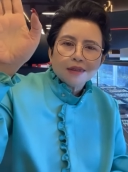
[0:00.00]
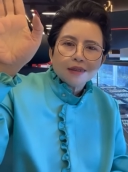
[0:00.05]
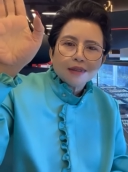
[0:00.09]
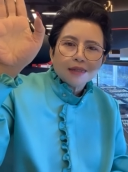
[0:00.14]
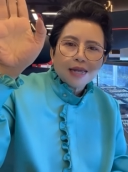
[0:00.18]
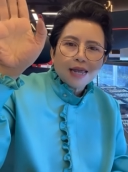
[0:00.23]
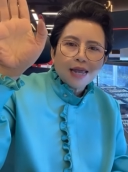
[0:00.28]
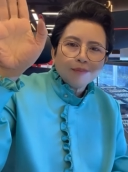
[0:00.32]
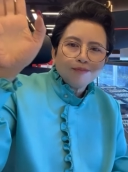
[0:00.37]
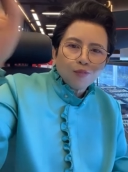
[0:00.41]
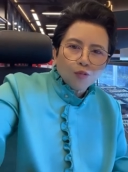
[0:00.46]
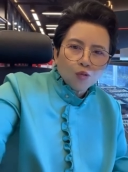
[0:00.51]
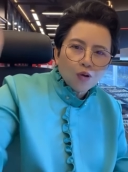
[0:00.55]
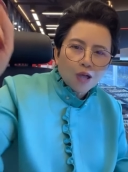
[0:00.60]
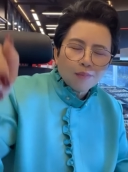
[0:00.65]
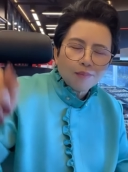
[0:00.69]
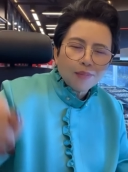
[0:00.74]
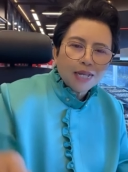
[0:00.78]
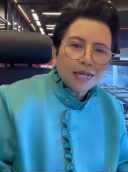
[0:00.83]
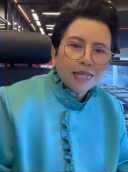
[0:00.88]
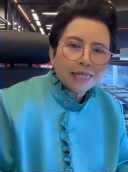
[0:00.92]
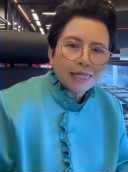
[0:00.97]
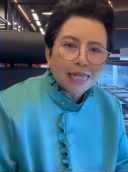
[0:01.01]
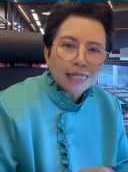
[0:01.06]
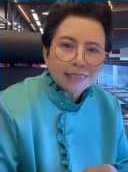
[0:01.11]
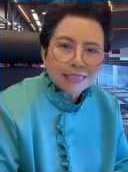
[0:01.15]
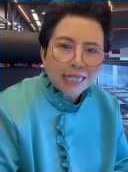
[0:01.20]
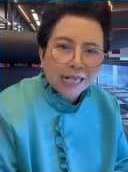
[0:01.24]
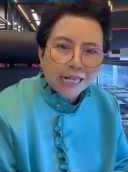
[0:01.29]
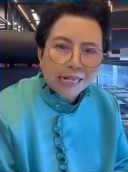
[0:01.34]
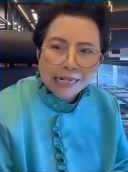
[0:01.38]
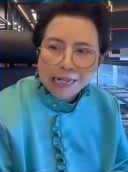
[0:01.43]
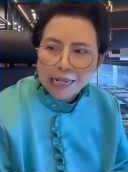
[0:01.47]
อันปูอเมริกาเศ
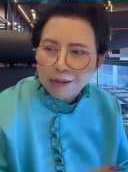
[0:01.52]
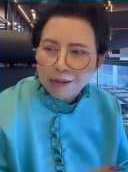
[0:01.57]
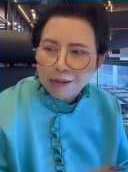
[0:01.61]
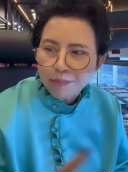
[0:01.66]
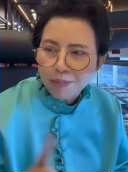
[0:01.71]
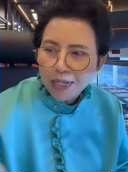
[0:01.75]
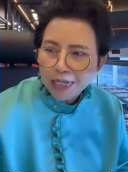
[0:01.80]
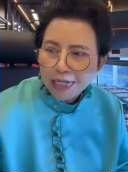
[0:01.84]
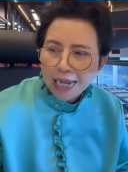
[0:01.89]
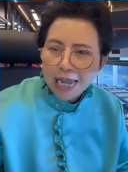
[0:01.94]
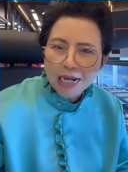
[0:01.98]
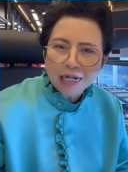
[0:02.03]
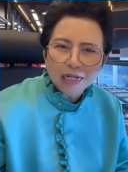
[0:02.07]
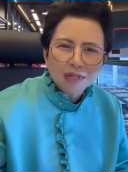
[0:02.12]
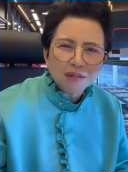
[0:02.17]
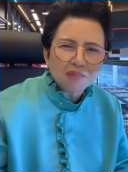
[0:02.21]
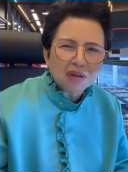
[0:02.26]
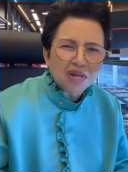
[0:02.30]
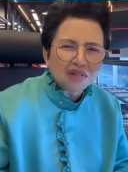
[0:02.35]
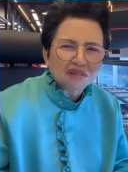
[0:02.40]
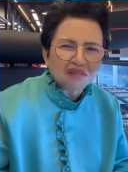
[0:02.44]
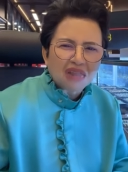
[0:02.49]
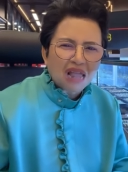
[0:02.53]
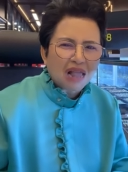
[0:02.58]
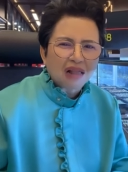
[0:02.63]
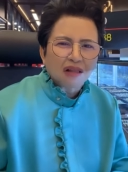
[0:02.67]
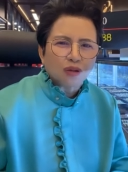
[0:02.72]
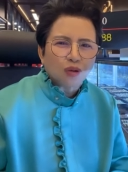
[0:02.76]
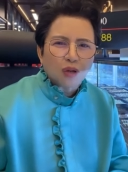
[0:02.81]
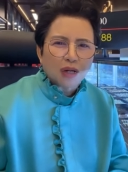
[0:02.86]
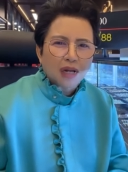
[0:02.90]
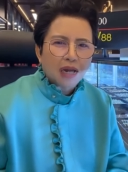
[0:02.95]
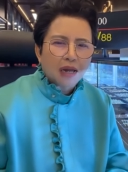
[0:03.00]
รษฐีอเมริกา นี่มันแต่งตั
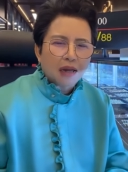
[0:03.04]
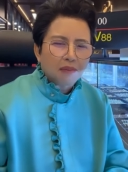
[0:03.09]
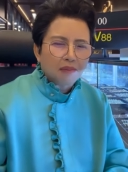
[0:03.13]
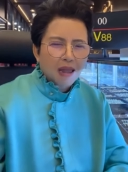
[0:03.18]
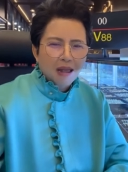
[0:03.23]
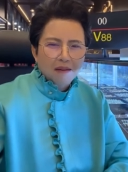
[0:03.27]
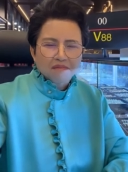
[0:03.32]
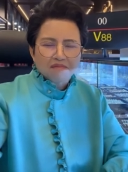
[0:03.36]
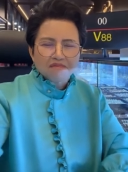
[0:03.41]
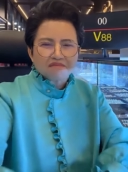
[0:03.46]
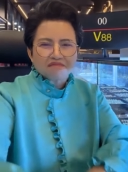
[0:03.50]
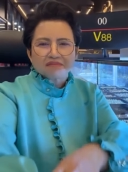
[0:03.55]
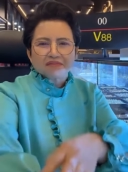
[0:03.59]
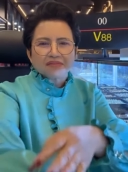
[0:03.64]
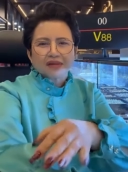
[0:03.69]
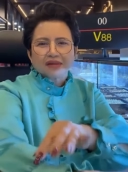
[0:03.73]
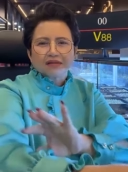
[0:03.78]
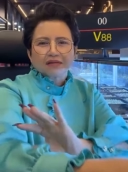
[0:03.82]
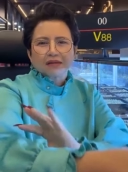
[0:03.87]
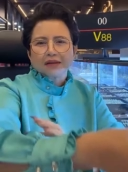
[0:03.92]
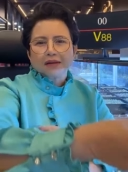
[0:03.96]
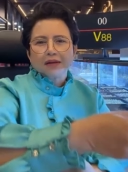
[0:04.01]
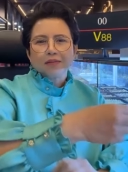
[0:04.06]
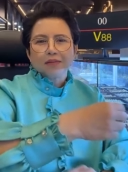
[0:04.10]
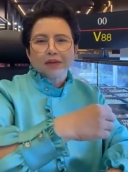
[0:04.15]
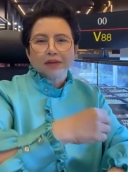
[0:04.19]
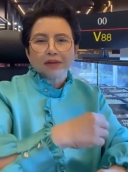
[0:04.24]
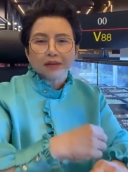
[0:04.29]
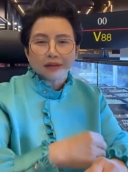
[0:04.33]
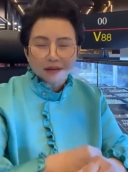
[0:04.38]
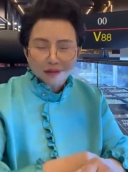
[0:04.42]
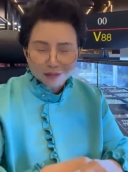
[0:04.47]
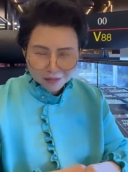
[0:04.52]
วแบบ
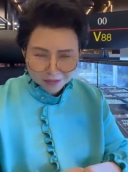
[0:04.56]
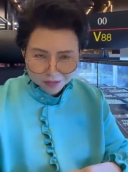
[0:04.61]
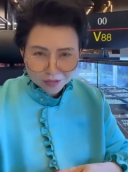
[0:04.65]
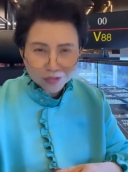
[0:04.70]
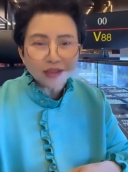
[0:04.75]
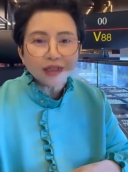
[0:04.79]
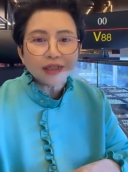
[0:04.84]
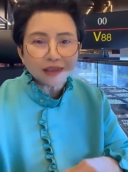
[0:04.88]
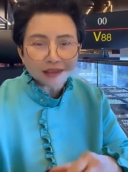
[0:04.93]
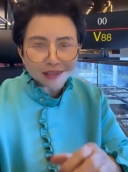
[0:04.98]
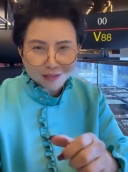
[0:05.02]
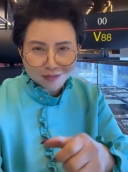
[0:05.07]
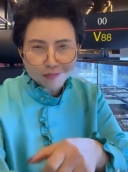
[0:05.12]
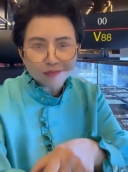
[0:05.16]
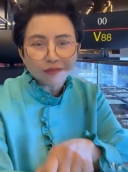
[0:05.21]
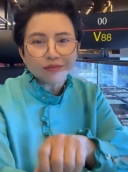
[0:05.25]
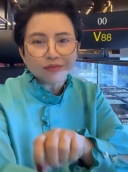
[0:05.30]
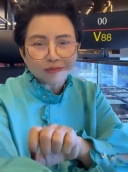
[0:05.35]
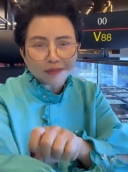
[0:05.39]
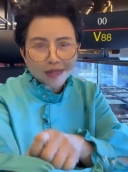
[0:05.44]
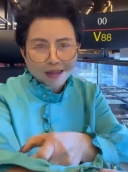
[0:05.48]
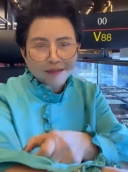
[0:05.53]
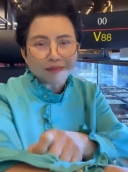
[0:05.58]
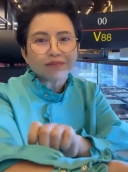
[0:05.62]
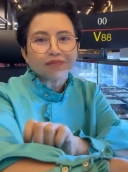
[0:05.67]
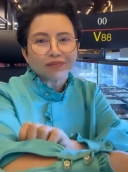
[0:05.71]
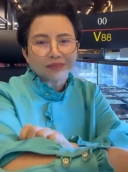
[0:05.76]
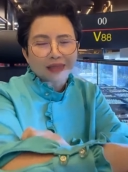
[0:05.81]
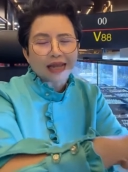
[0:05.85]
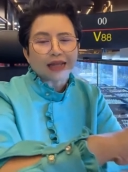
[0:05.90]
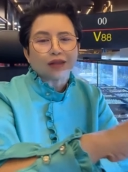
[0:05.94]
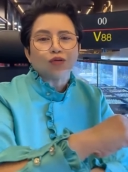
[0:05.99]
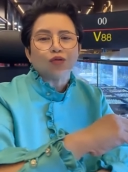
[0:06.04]
คือคนนึกถึงแบบ
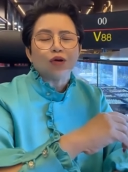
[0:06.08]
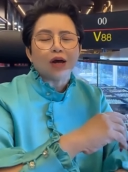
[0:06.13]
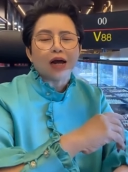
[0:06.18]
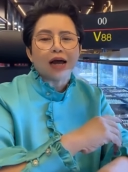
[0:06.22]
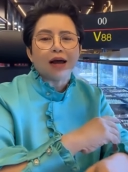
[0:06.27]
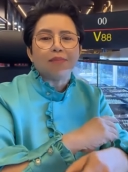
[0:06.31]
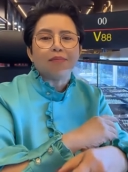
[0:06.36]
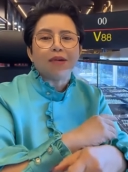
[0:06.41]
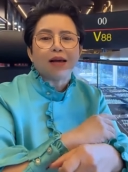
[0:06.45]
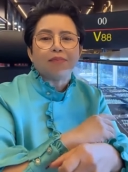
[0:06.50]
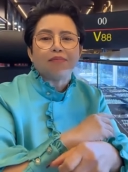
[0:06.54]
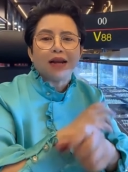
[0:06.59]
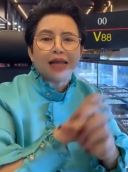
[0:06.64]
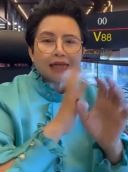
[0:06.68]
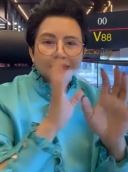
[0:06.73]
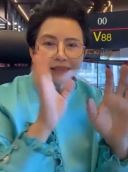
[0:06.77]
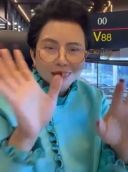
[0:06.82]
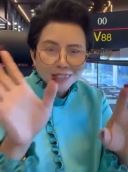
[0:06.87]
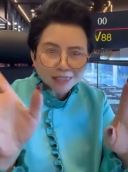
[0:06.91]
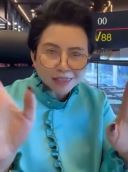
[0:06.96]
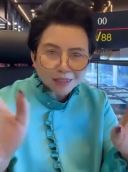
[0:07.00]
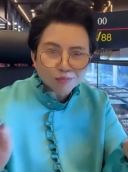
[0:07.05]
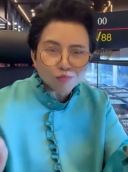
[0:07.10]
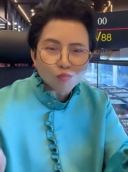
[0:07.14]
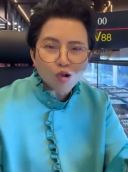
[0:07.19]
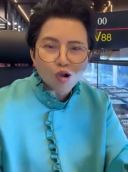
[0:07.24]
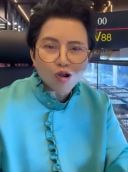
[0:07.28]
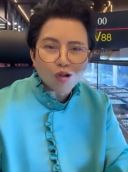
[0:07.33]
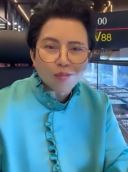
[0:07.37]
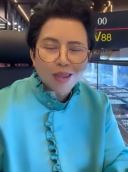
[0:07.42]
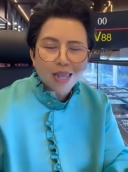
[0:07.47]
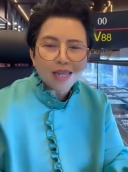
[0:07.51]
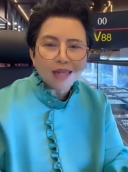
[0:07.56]
แต่งตัวแบบ less is more
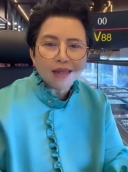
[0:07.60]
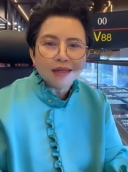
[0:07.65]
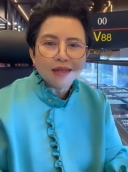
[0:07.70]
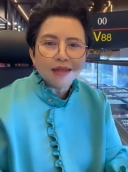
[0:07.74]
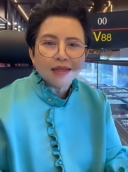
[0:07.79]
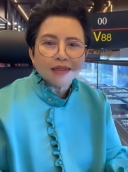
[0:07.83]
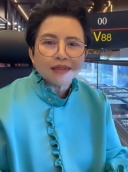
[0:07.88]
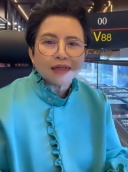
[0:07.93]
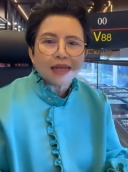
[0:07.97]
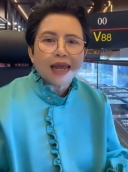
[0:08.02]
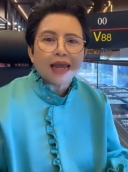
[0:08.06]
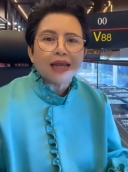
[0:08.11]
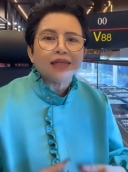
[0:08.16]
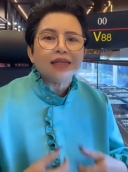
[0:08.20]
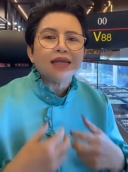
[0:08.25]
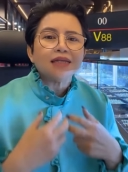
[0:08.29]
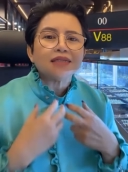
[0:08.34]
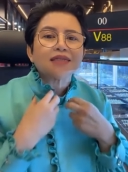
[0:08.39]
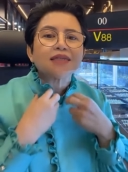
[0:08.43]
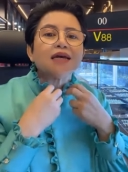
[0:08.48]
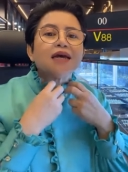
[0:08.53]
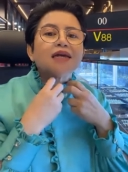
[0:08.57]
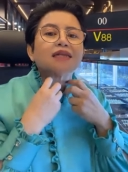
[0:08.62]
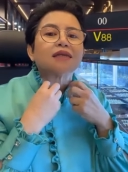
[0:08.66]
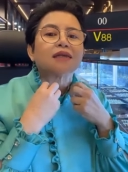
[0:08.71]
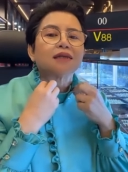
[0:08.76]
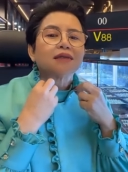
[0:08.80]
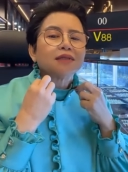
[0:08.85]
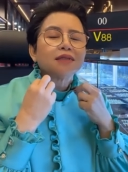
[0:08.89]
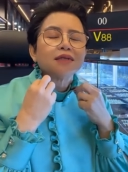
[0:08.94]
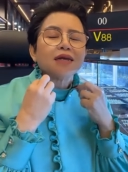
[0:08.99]
ไหมเกงยีนเสื้อเสื้อ